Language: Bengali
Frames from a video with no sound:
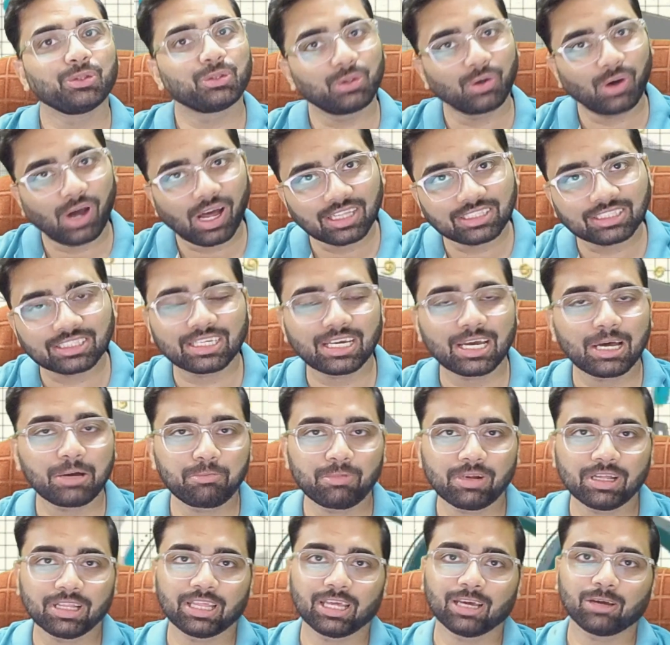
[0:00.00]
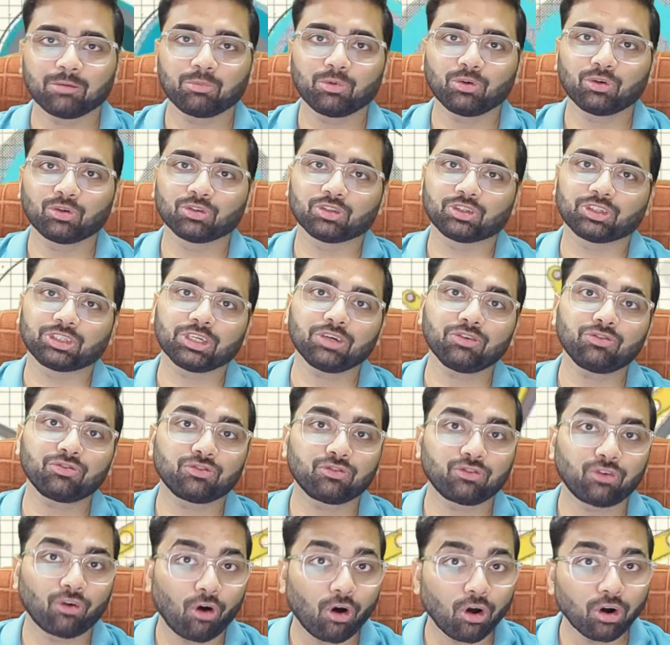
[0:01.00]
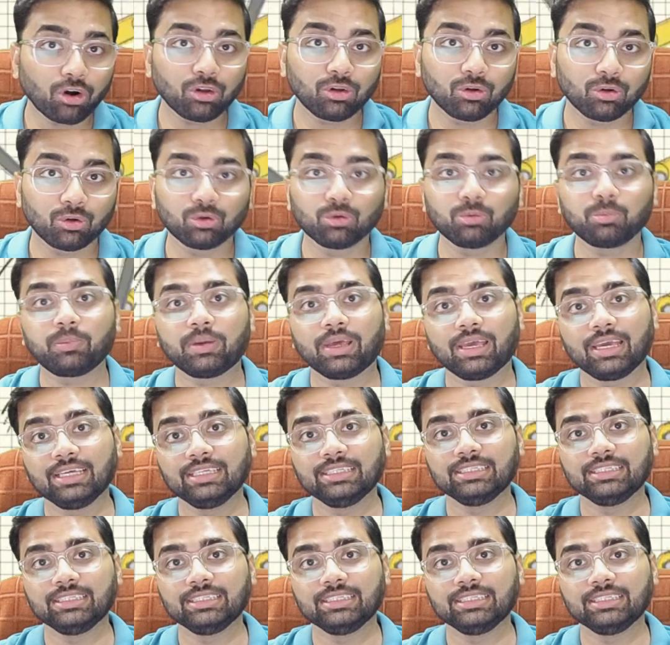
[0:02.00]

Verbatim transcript: তো আজকে আমরা দেখব হচ্ছে ফর লুপ